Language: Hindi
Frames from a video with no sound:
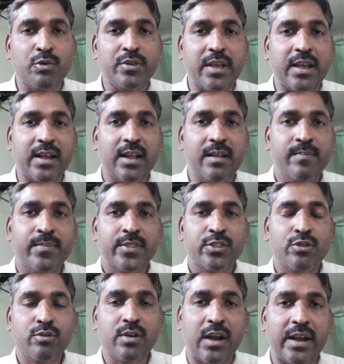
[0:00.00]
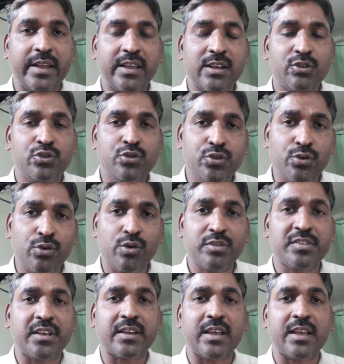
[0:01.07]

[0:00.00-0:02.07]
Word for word: हो जाएगा तो गाड़ी के ज़ोर से